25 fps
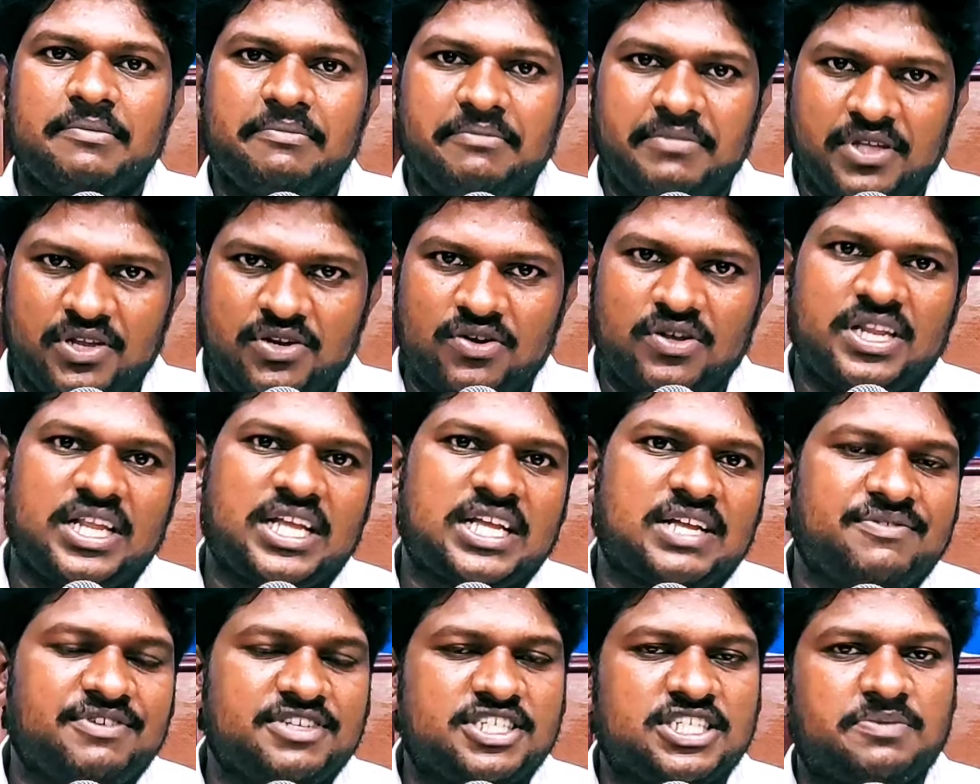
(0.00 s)
మీరు
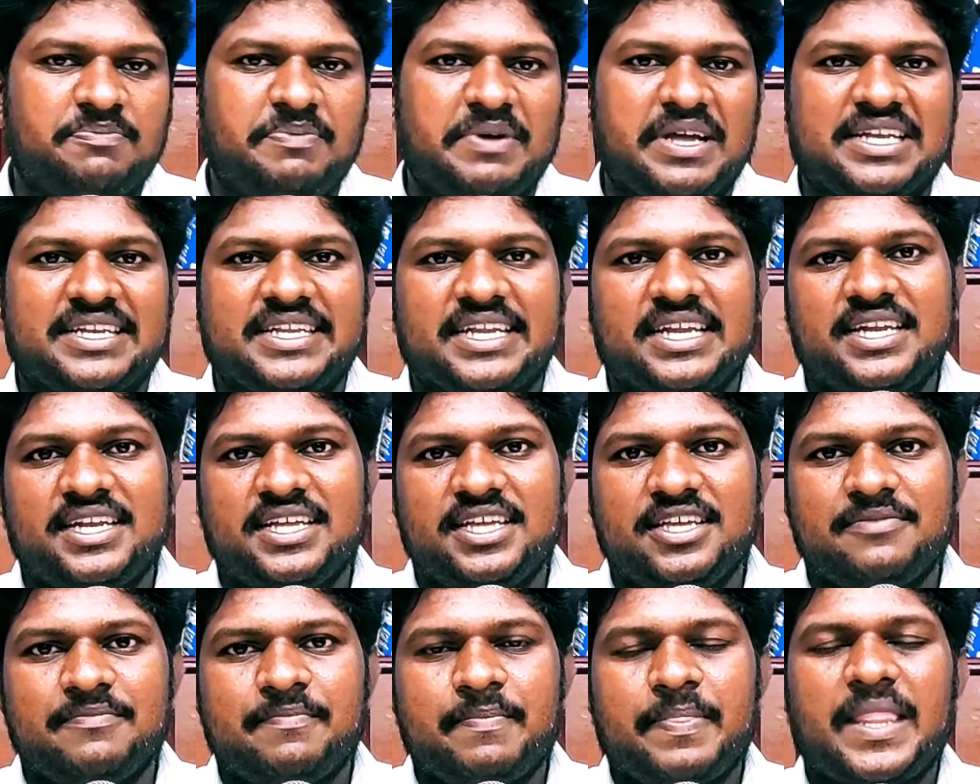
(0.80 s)
రిక్వెస్ట్
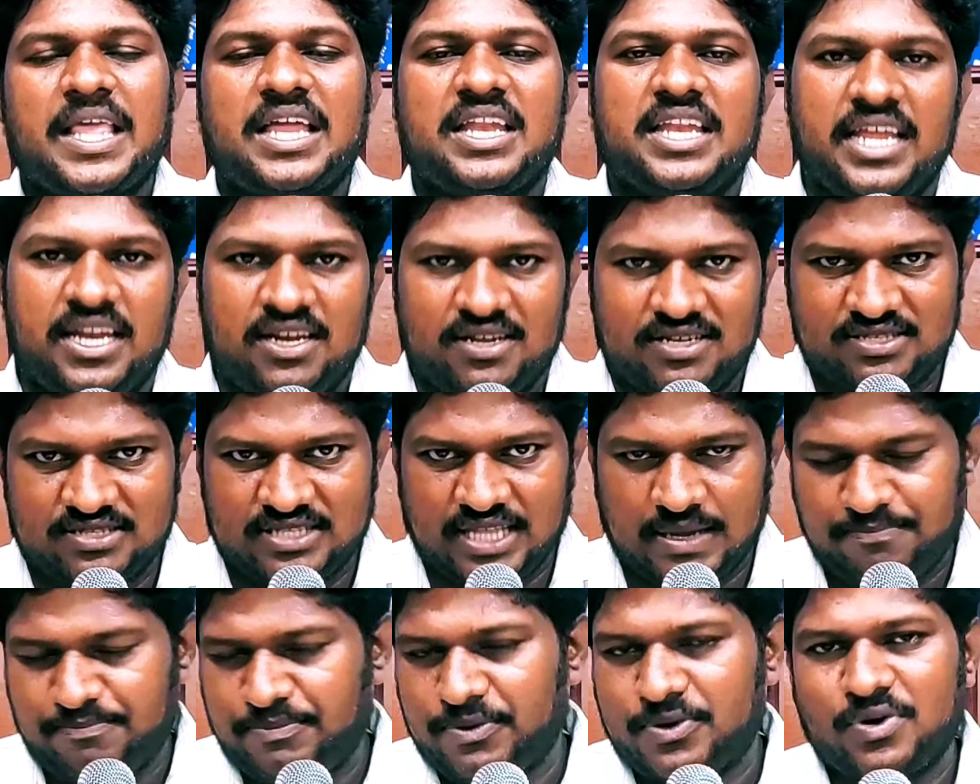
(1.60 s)
పెట్టండి నేను
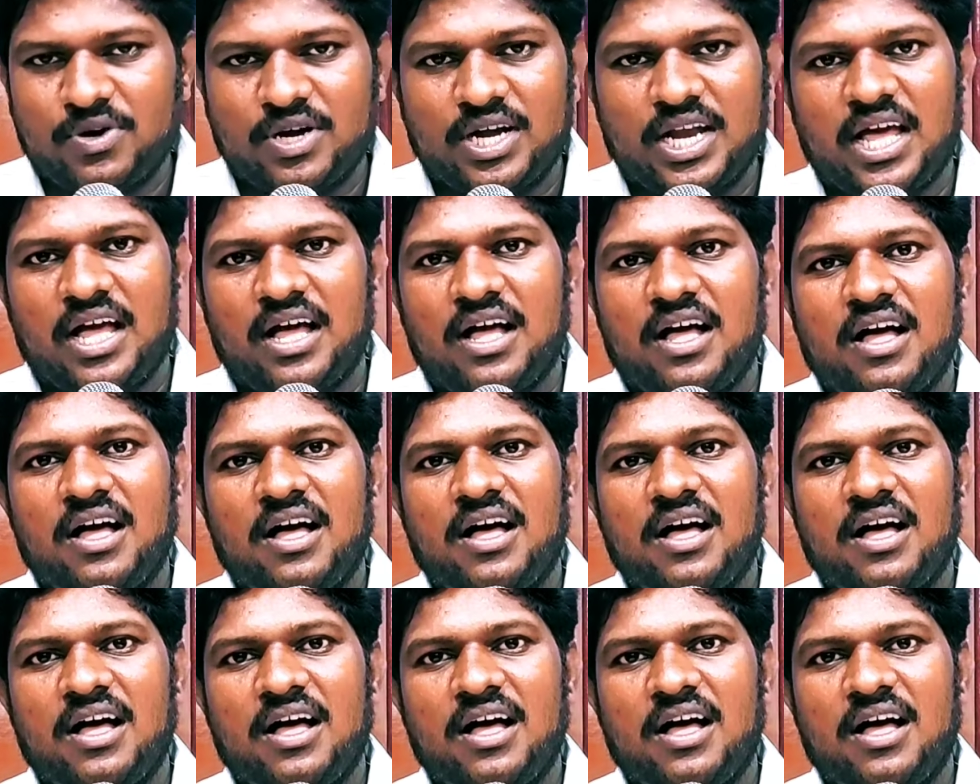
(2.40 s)
తప్పకుండా